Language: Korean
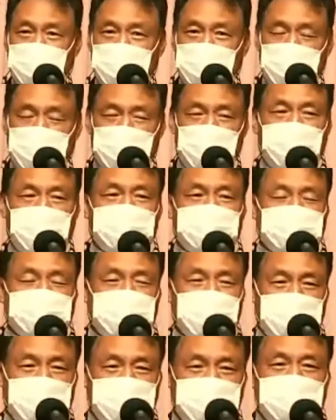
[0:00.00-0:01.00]
아, 그 내가
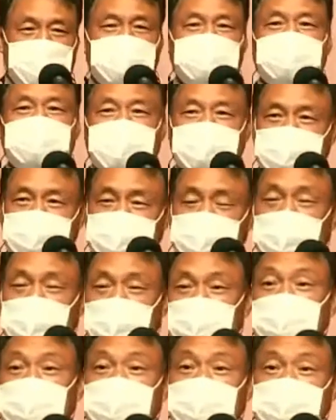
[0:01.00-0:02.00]
이거 했으니까 이건 나가면
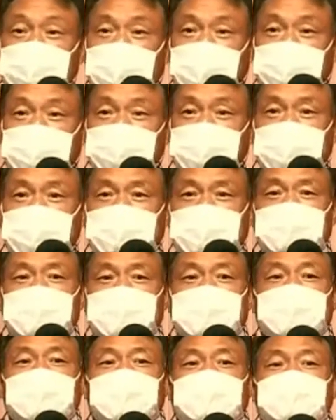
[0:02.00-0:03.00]
되는데
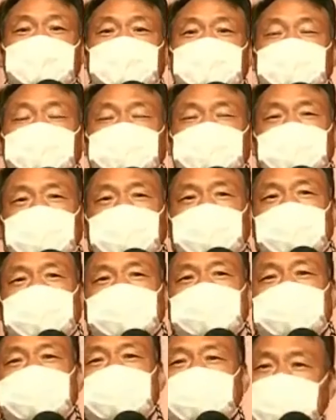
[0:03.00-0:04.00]
그것과
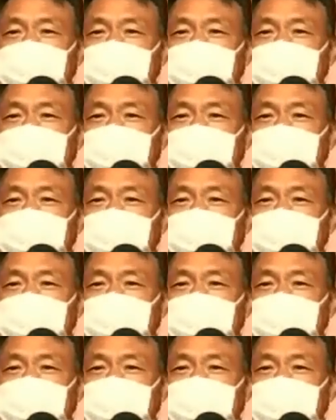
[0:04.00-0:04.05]
전혀